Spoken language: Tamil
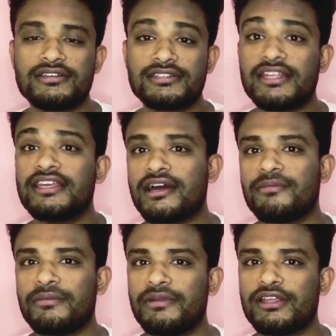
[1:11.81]

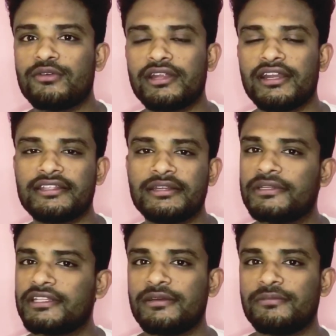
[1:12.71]
சரிகிராம் அப்படிங்கிற ஒரு இடத்துல
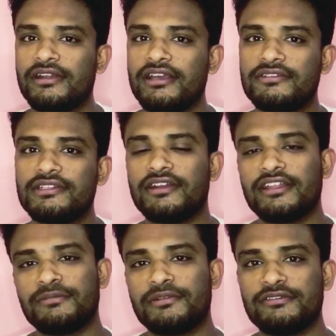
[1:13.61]
பார்த்திங்க அப்படின்னா இது வந்து
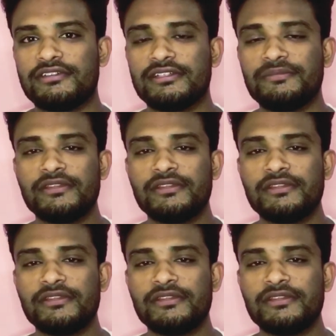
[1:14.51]
வளர்க்கப்பட்டு வருது